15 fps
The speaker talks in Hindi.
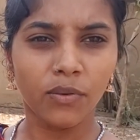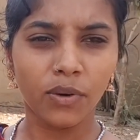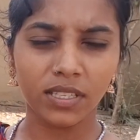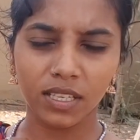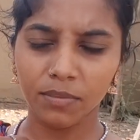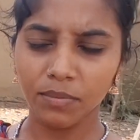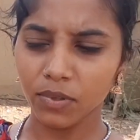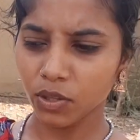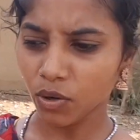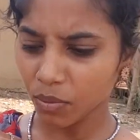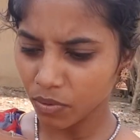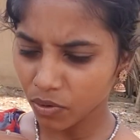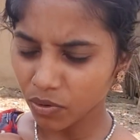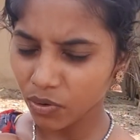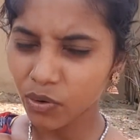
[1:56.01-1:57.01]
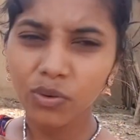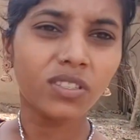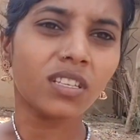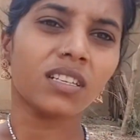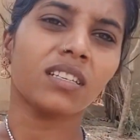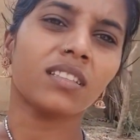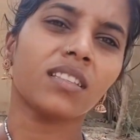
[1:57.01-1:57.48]
वैसे भी तो हम लोग कौन
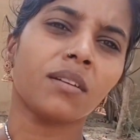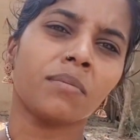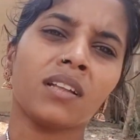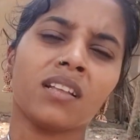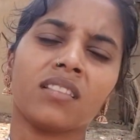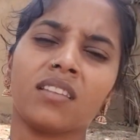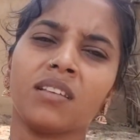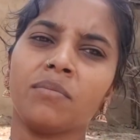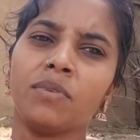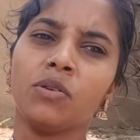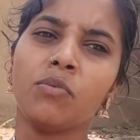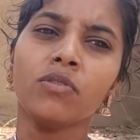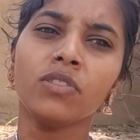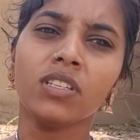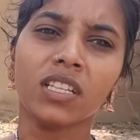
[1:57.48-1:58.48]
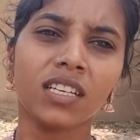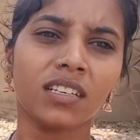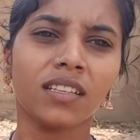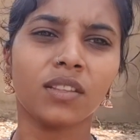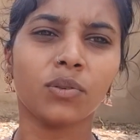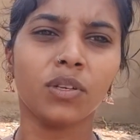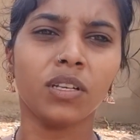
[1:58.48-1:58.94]
सा गंदा बनाते हैं वीडियो बहुत ज़्यादा
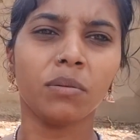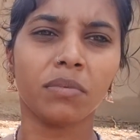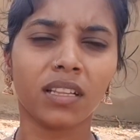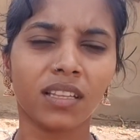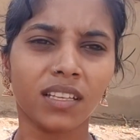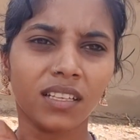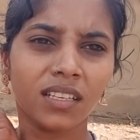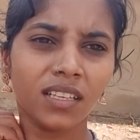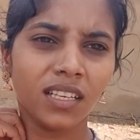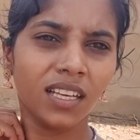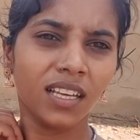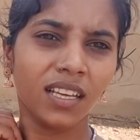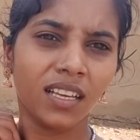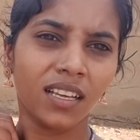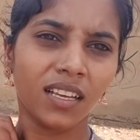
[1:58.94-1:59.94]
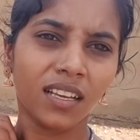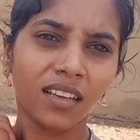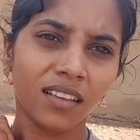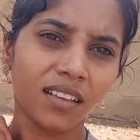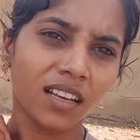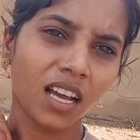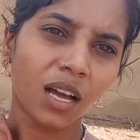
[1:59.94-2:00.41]
गंदा थोड़ी ना बनाते
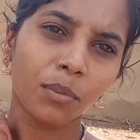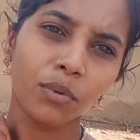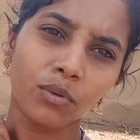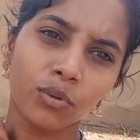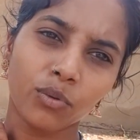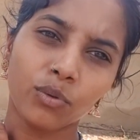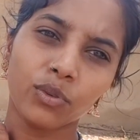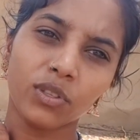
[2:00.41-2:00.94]
हैं आप लोग तो